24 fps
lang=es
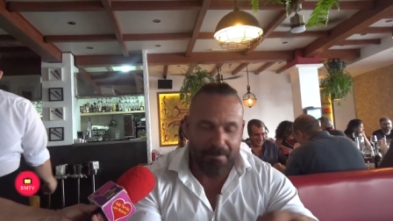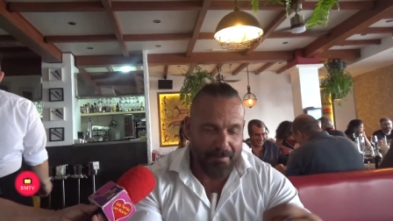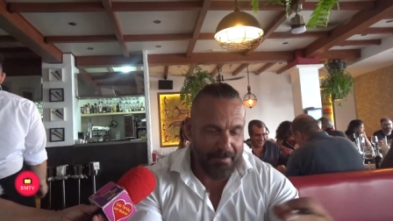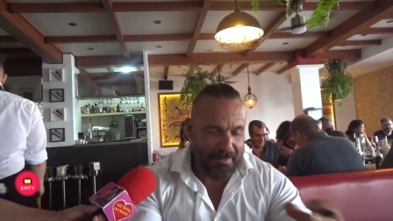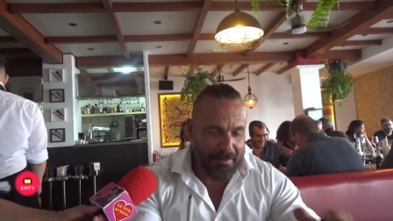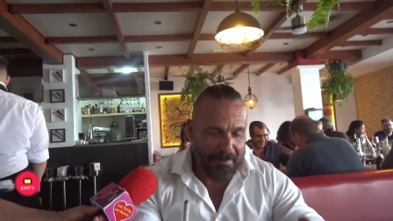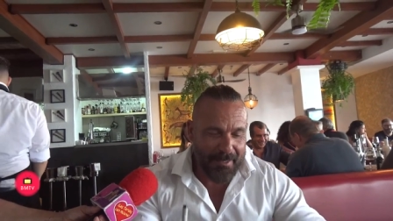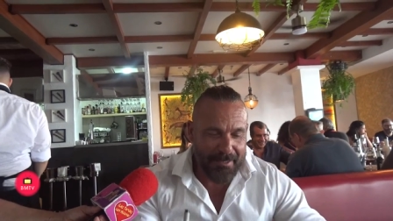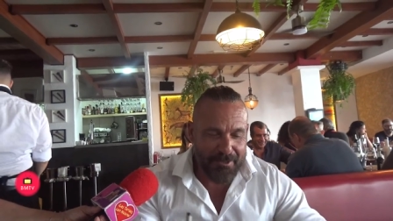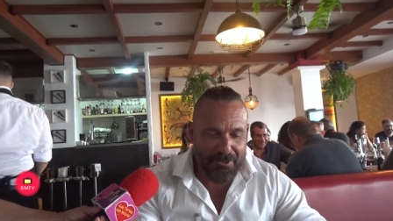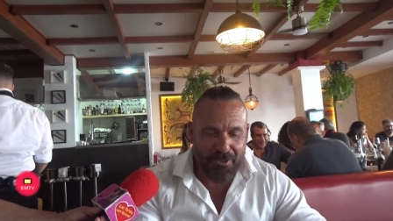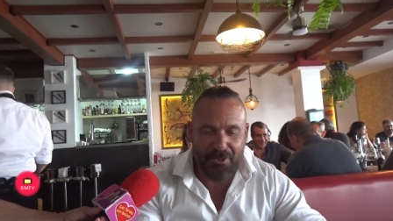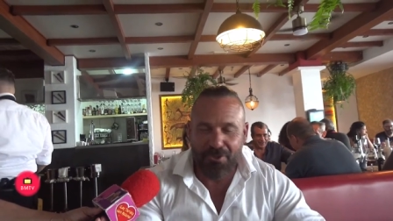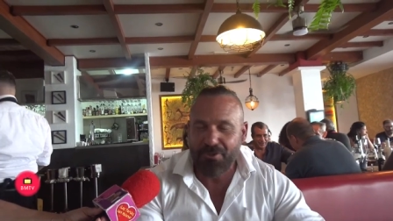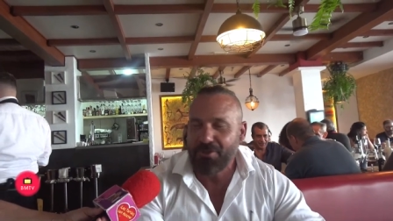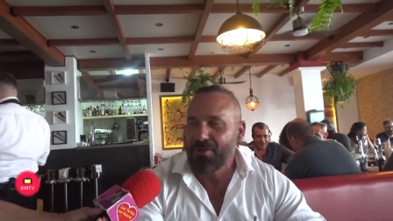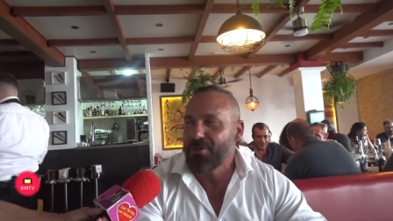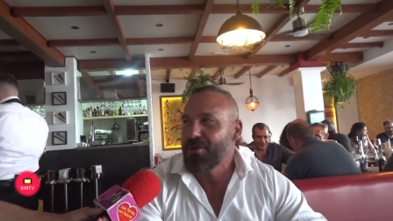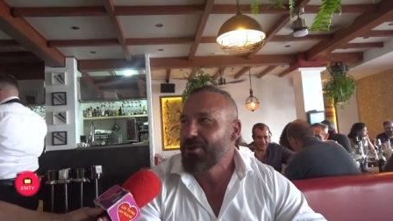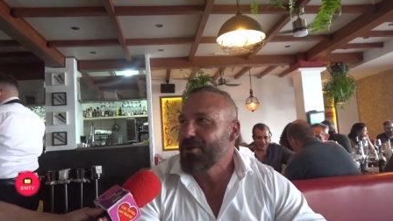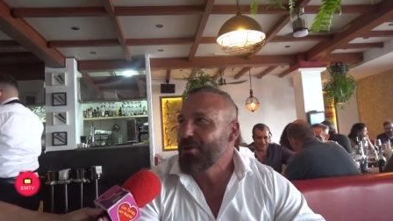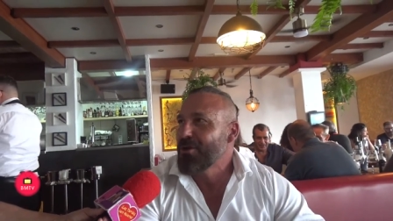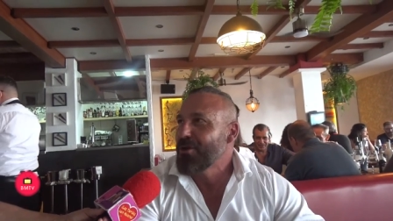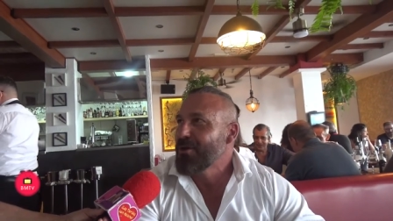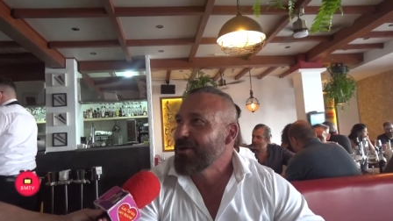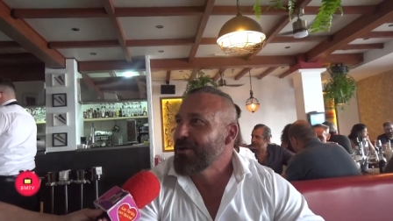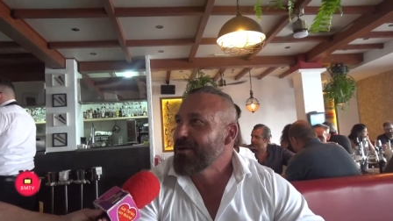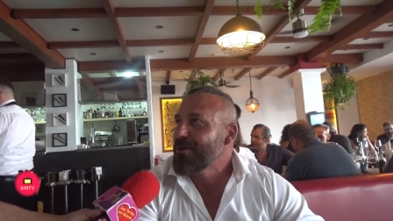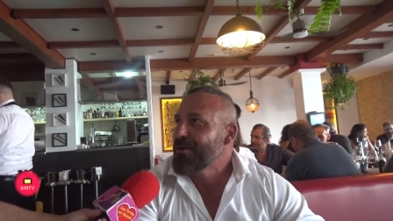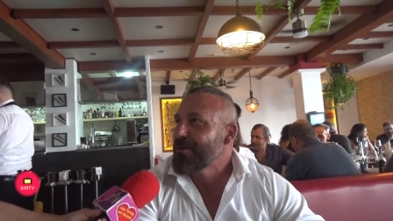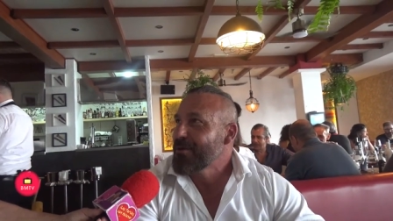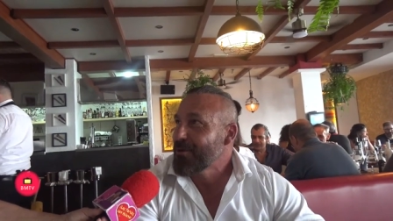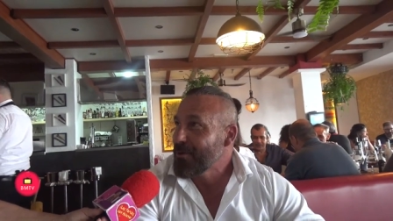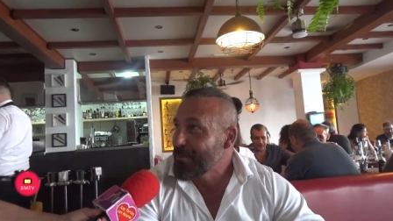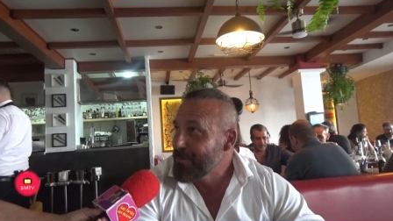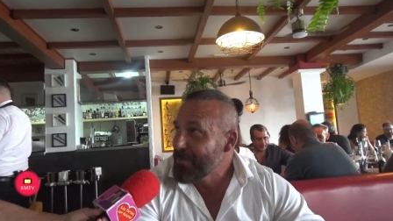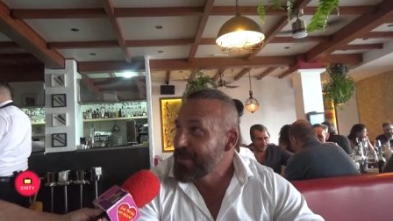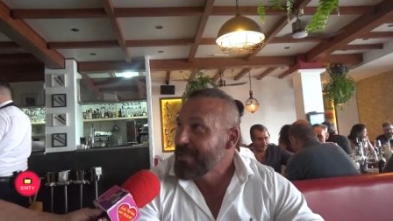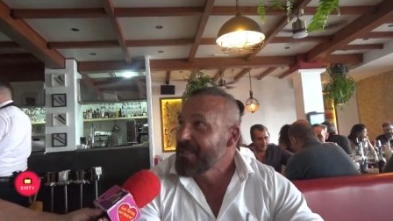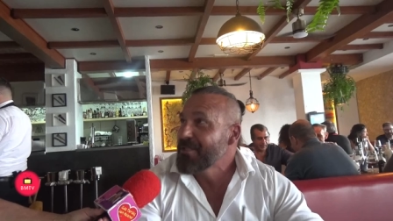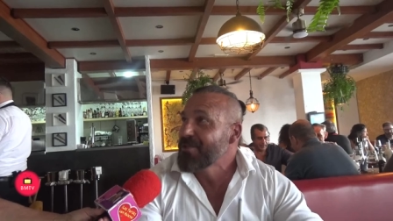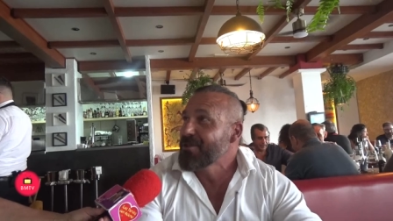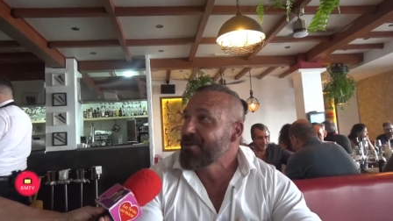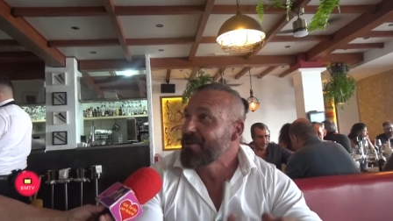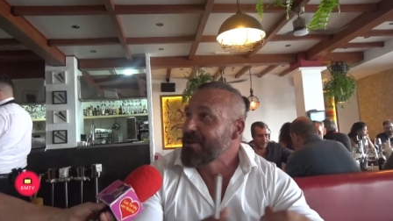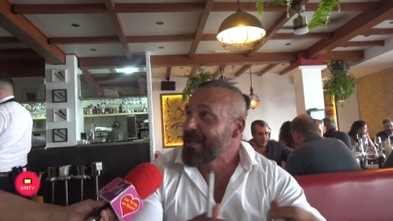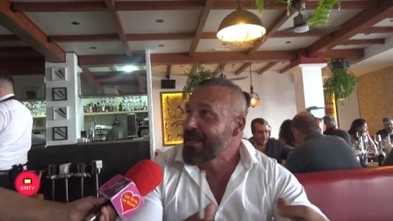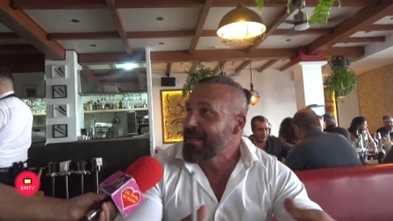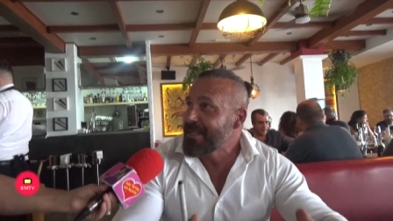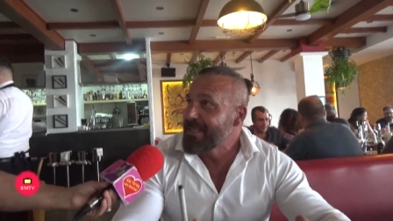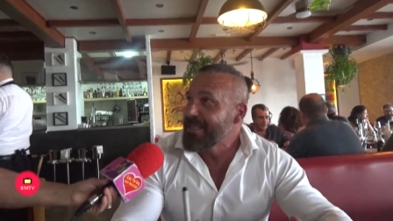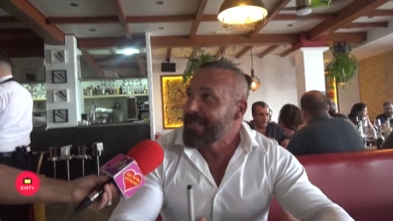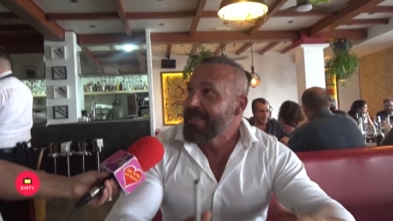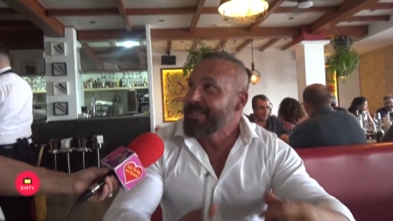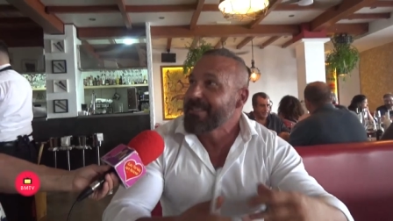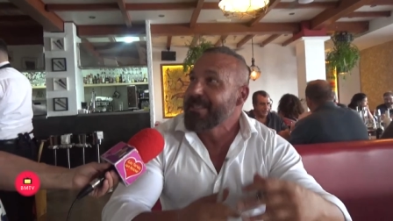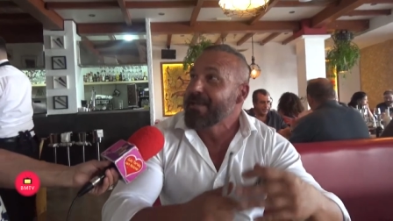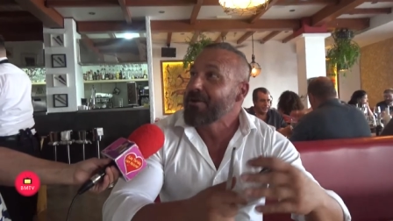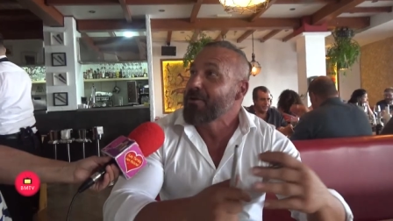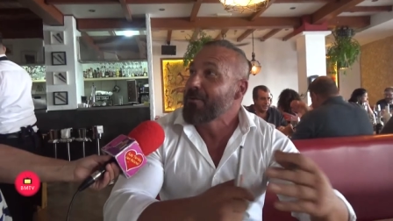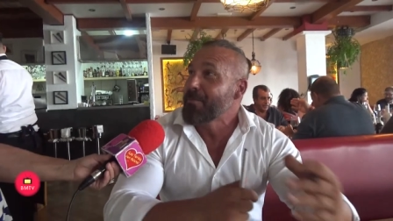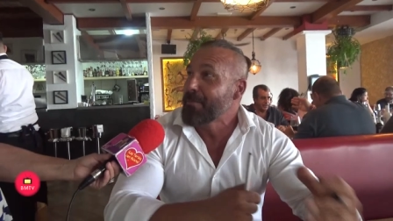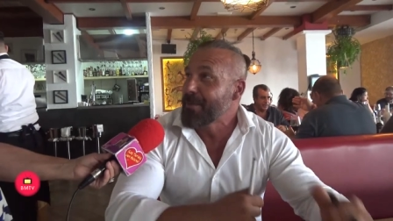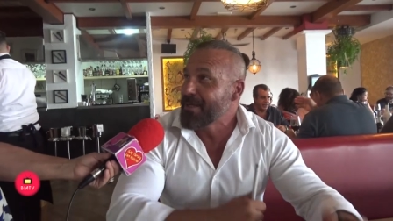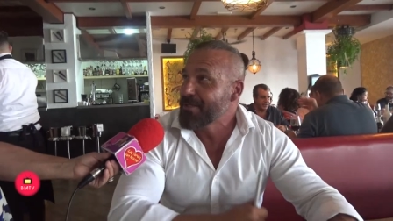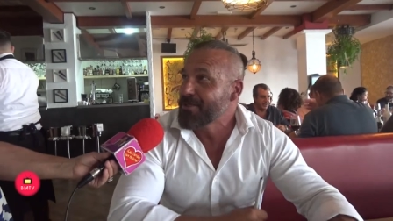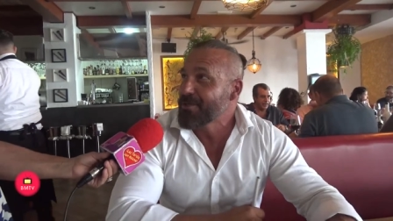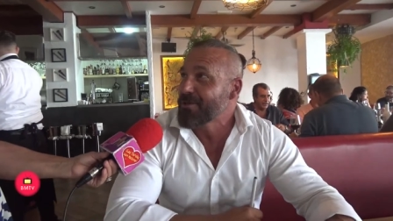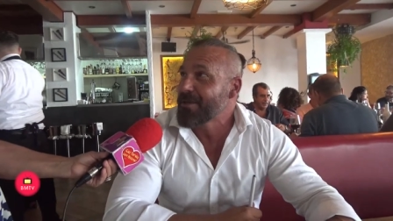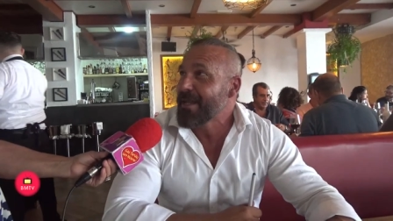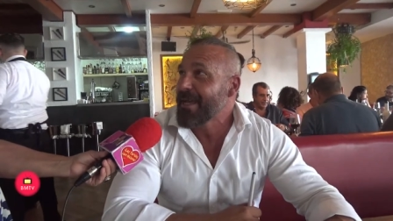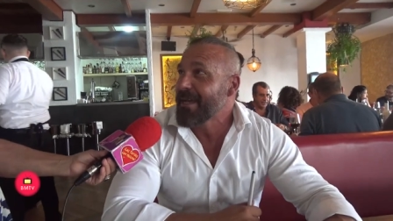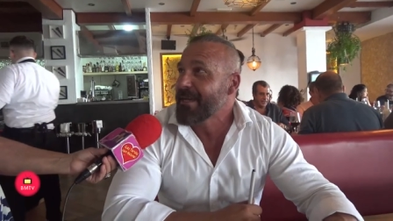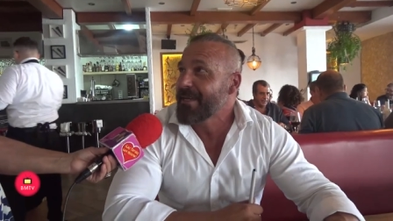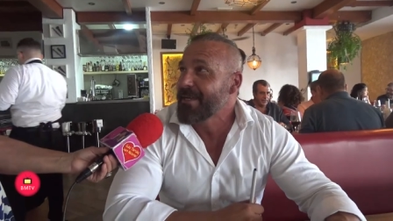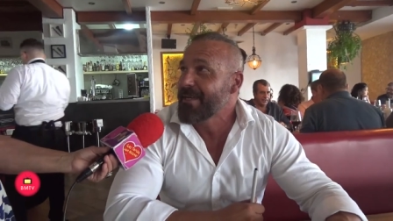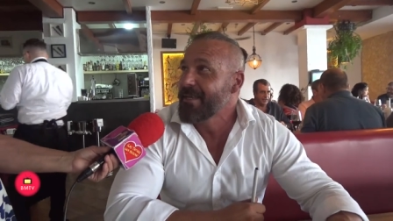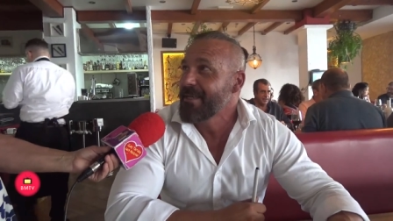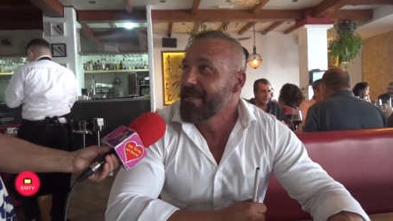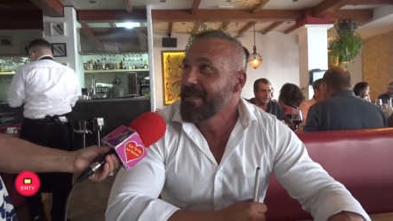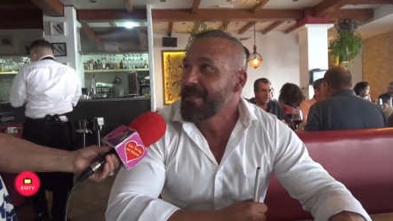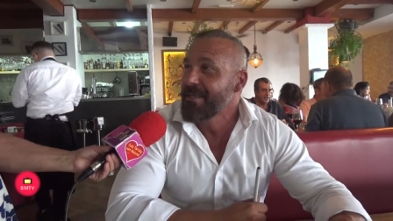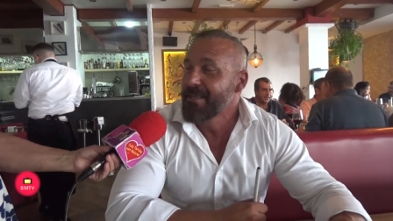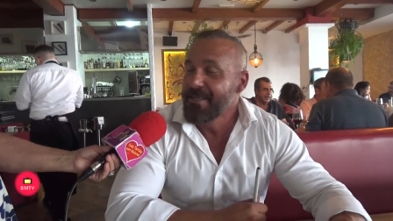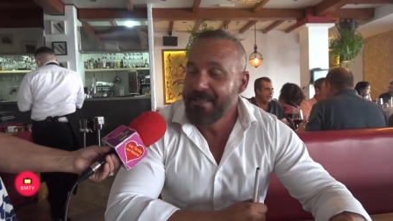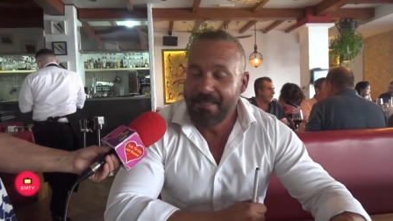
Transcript: me mandó todos los, los mitos, las leyendas, los personajes